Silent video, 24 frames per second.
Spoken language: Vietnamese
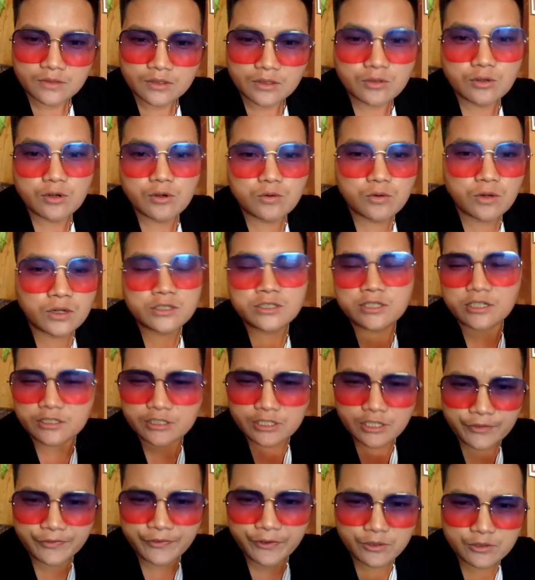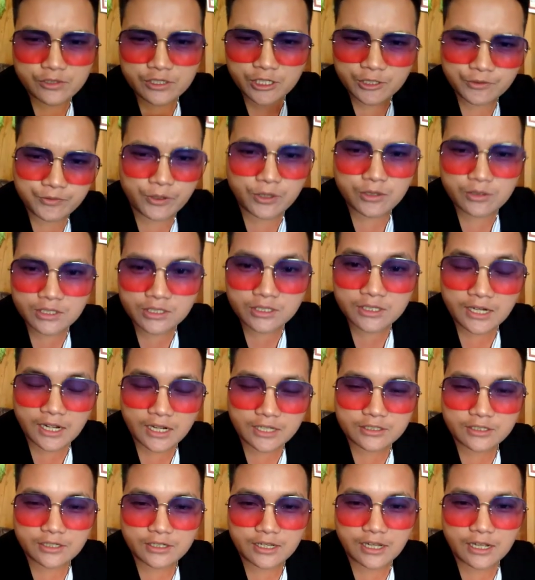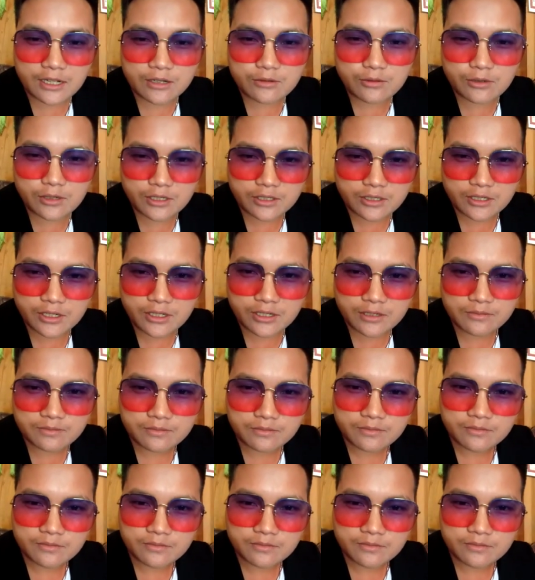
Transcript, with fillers: u u chỉnh si phong si phong in ra chỉnh gang cua là thế à.